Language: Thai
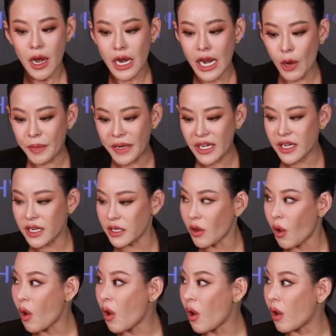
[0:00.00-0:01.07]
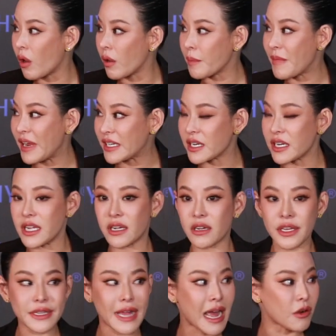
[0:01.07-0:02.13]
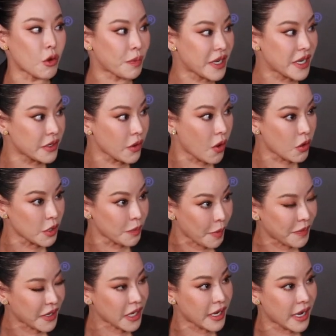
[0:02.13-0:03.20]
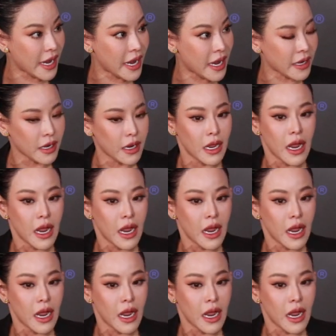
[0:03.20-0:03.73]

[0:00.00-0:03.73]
แล้วพี่นีโน่เมธนีก็สร้างของพี่นีโน่คือคนพิคเนต